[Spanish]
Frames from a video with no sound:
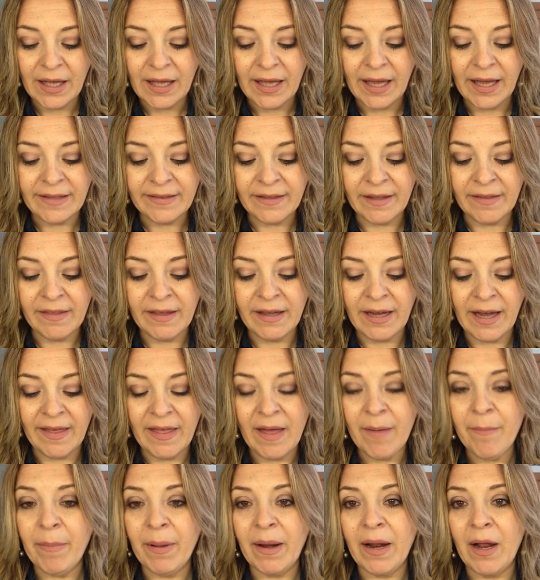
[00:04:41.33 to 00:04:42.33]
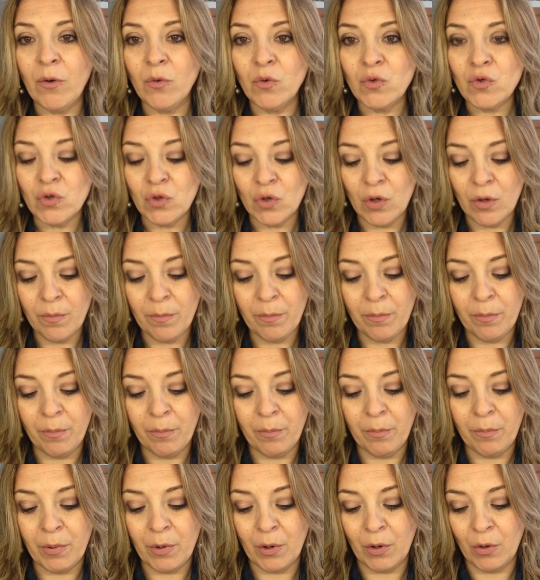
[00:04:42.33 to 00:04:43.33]
Está indicada para el uso
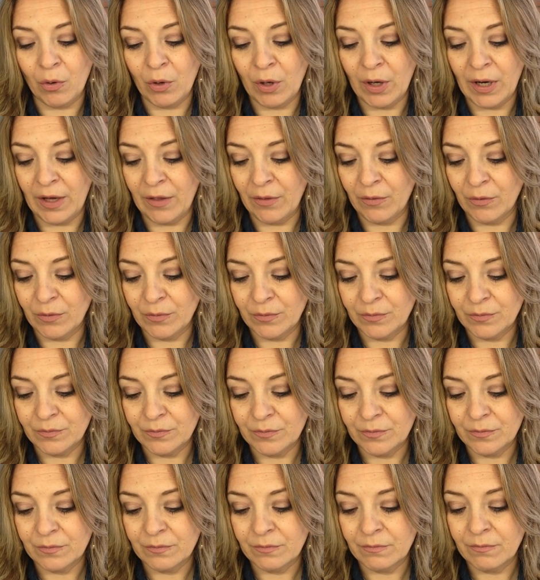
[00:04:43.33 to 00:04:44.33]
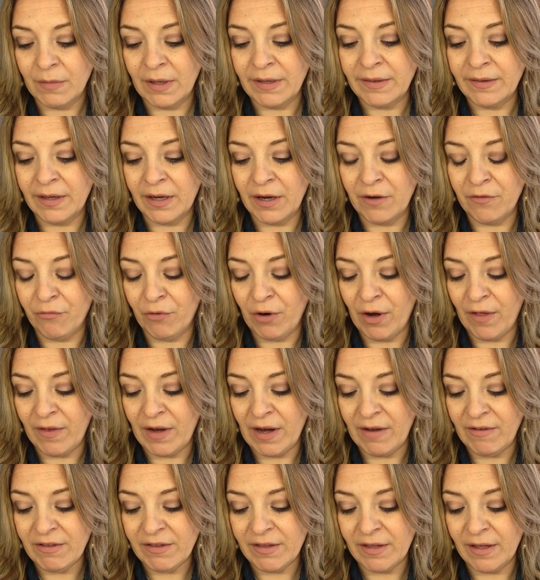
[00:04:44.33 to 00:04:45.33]
prolongado. Mantener fuera de
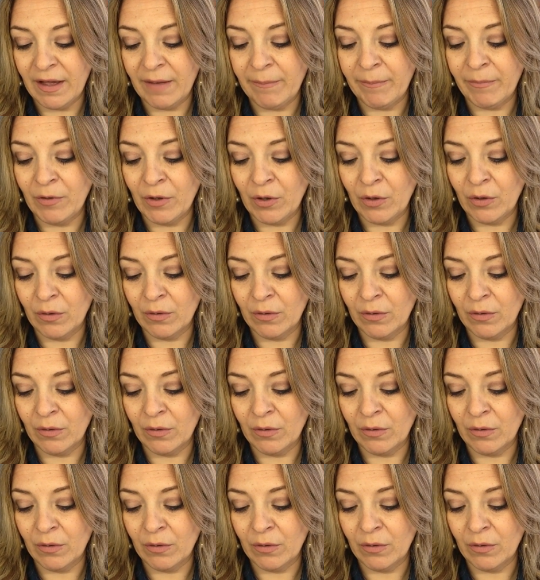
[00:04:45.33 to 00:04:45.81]
la vista...